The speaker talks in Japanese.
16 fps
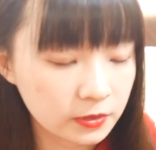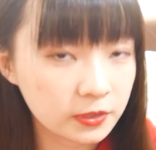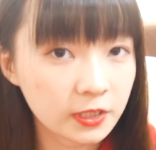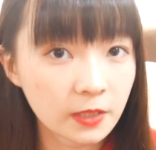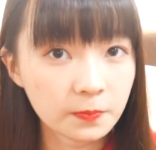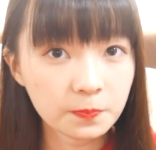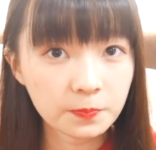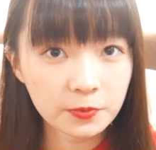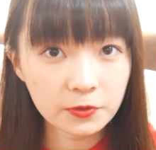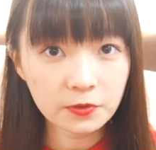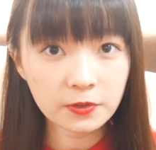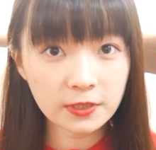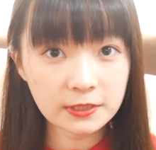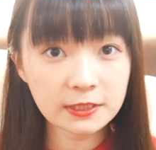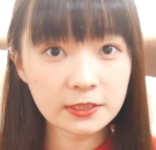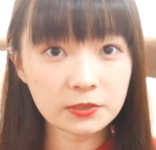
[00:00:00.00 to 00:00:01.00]
ギャップの
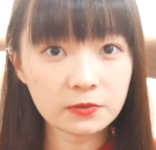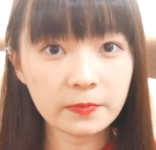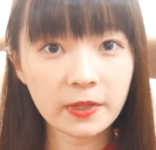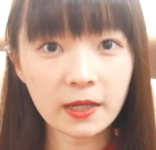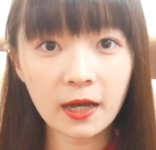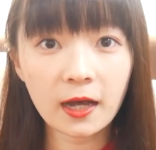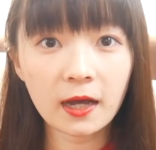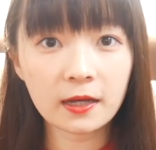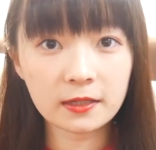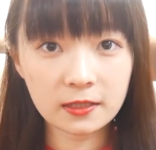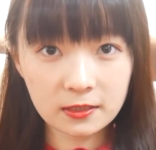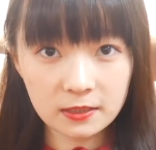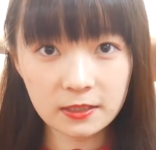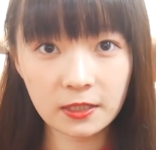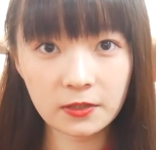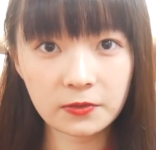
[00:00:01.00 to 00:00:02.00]
1着目が
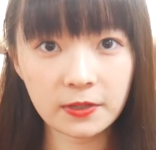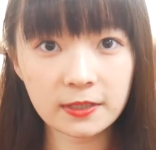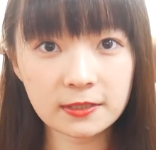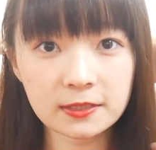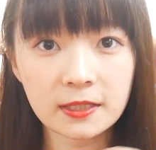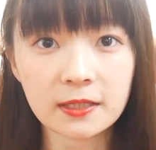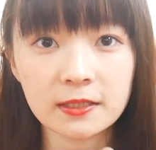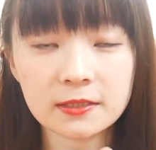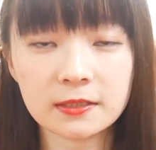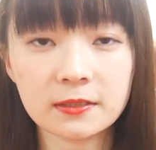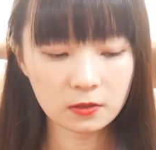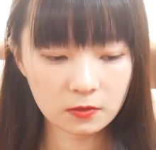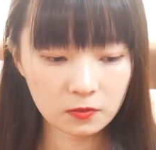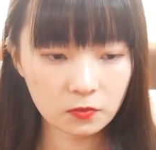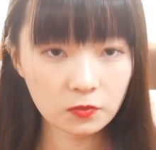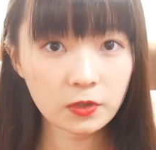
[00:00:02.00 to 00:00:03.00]
着てるやつです。
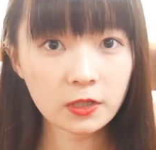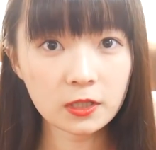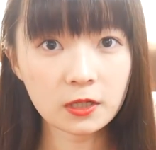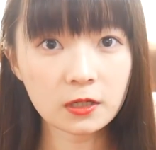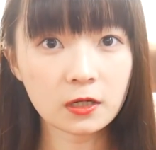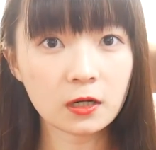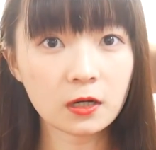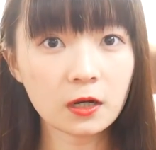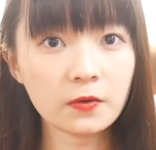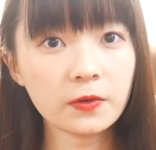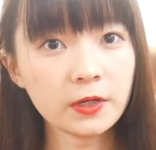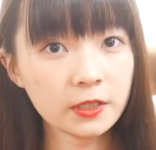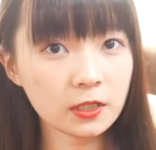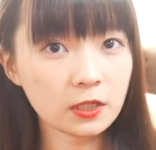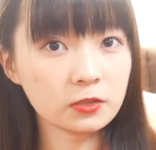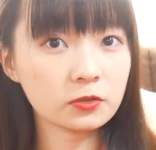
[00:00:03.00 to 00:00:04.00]
これなんか可
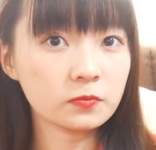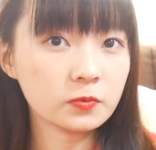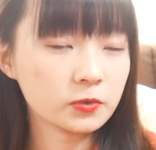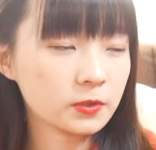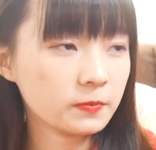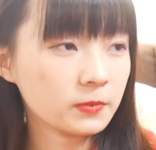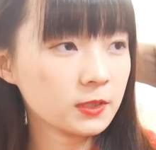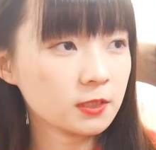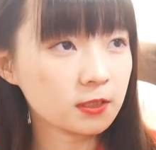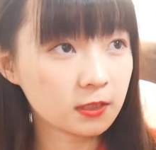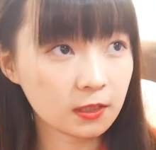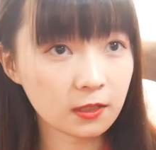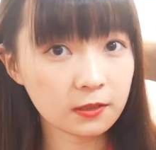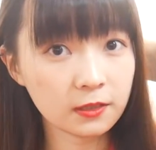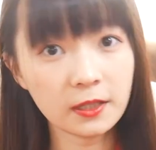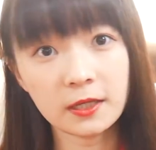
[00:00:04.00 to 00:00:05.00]
愛いなと思って見てた
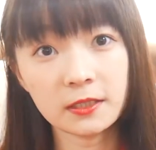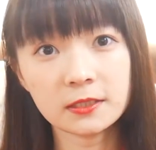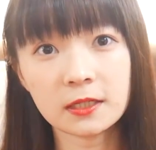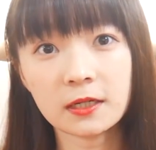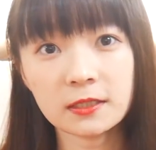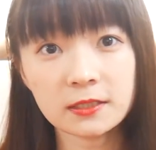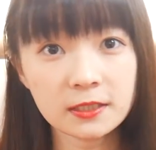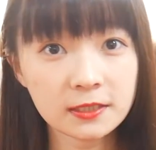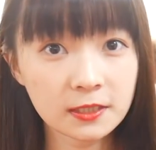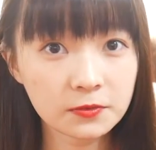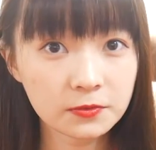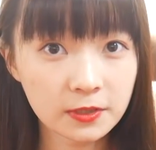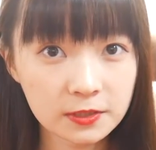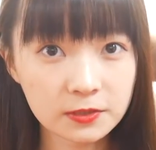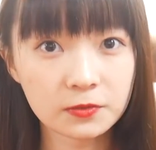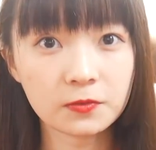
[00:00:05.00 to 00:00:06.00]
ら、店員さんが新
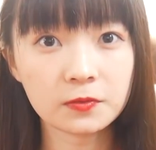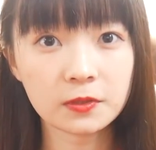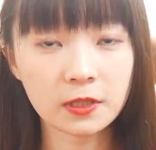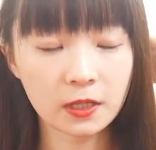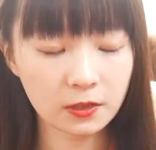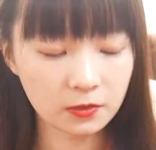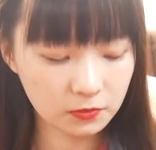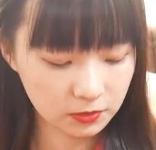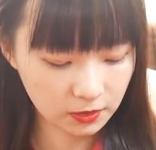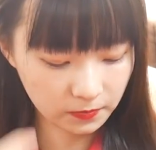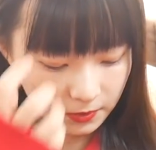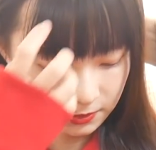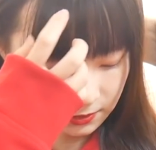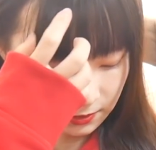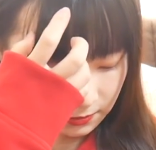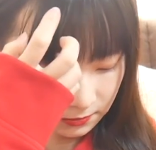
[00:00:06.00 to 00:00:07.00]
作ですよって言って
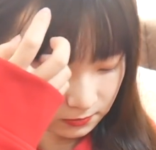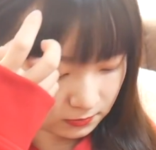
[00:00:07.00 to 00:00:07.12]
ました。